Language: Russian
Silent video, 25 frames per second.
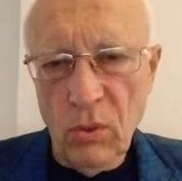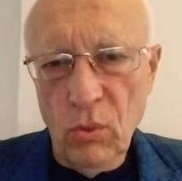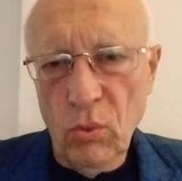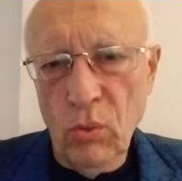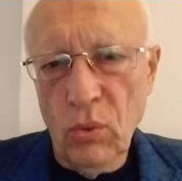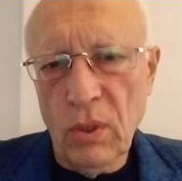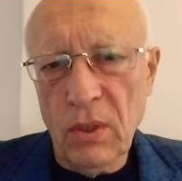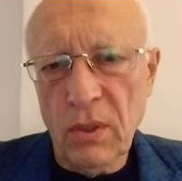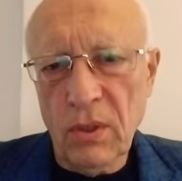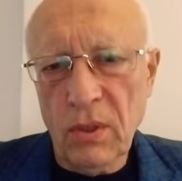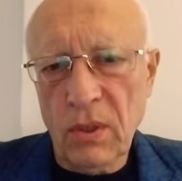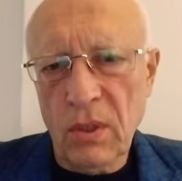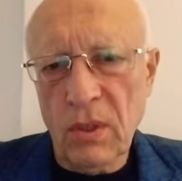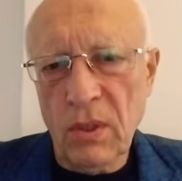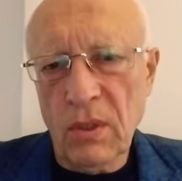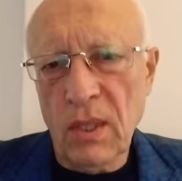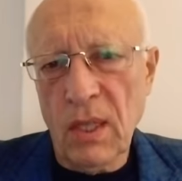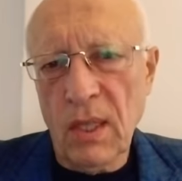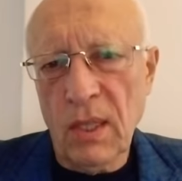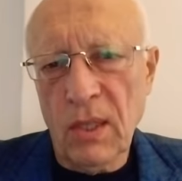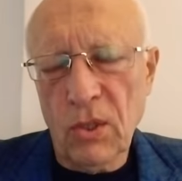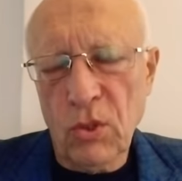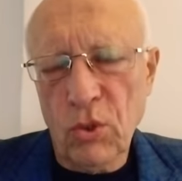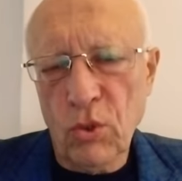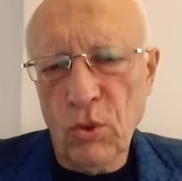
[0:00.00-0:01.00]
ну он
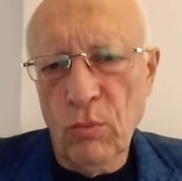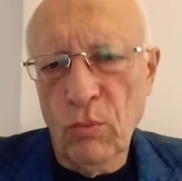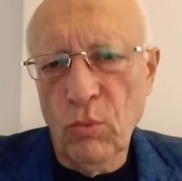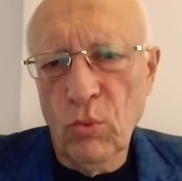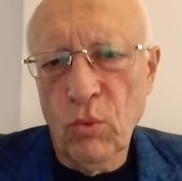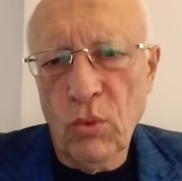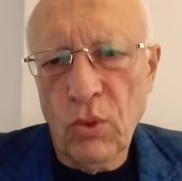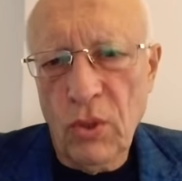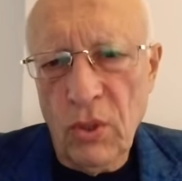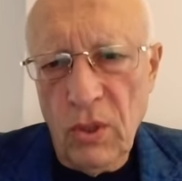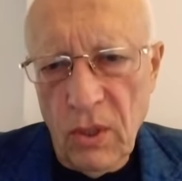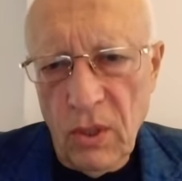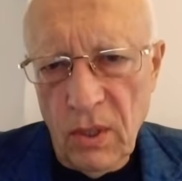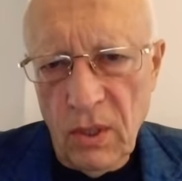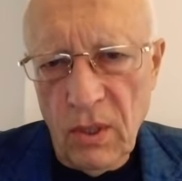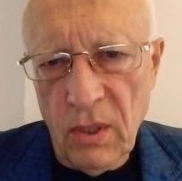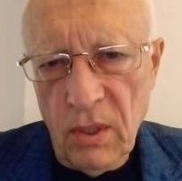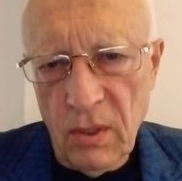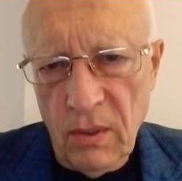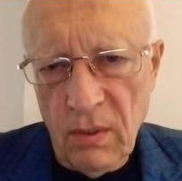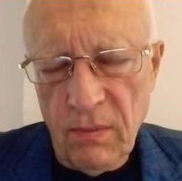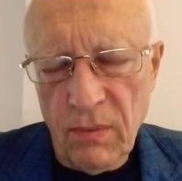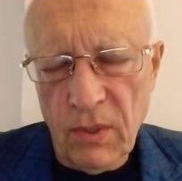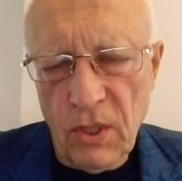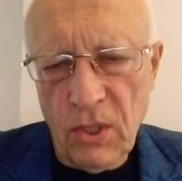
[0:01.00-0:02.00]
сказал, что
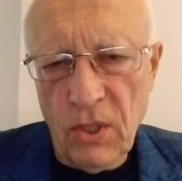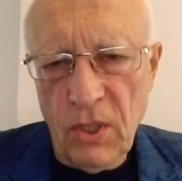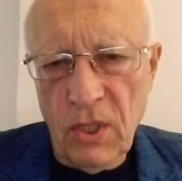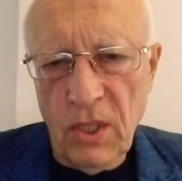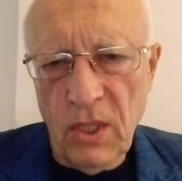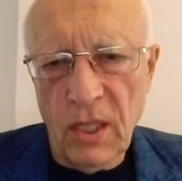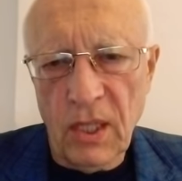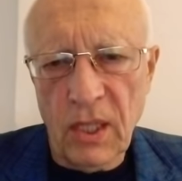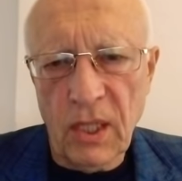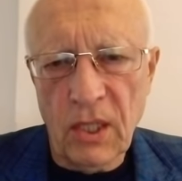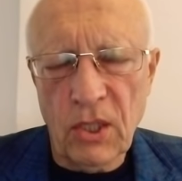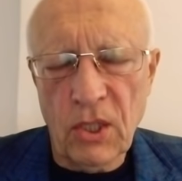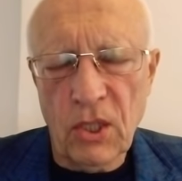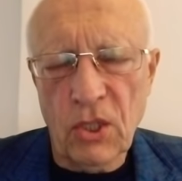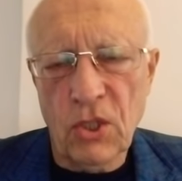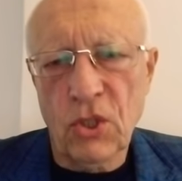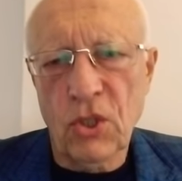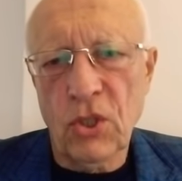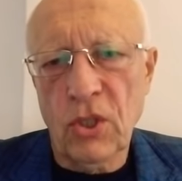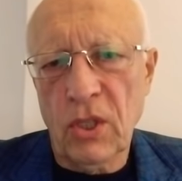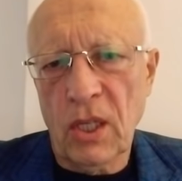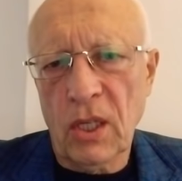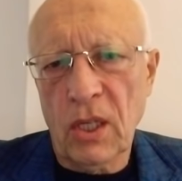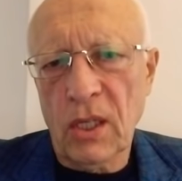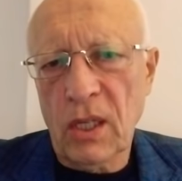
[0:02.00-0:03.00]
многие в России хотят
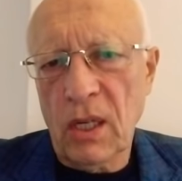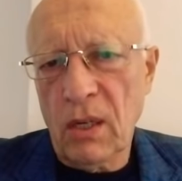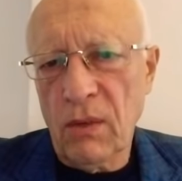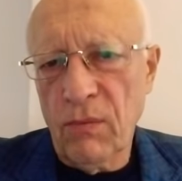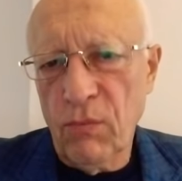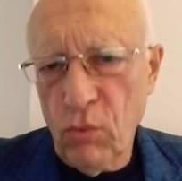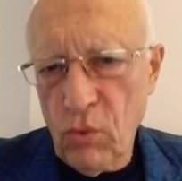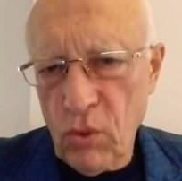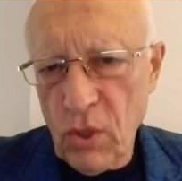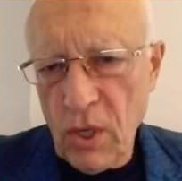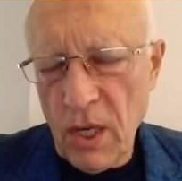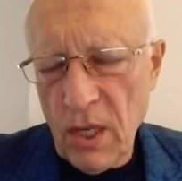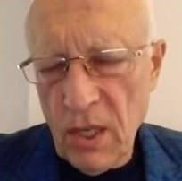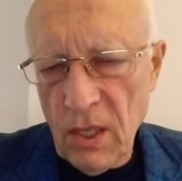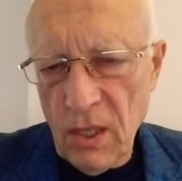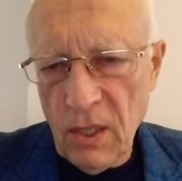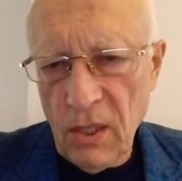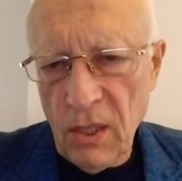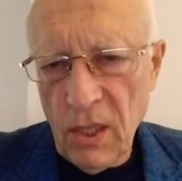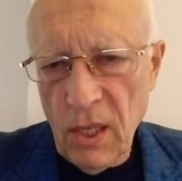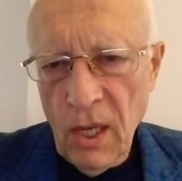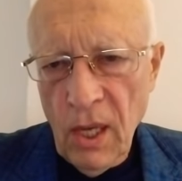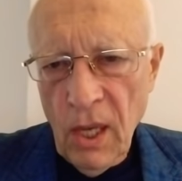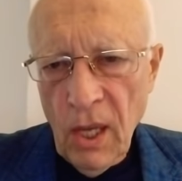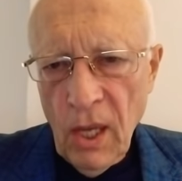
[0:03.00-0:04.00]
жить так, как в
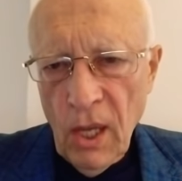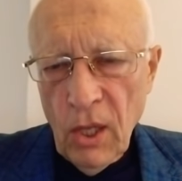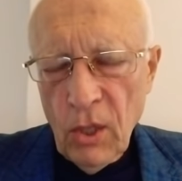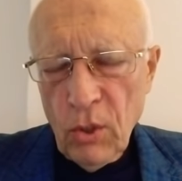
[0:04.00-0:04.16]
Украине.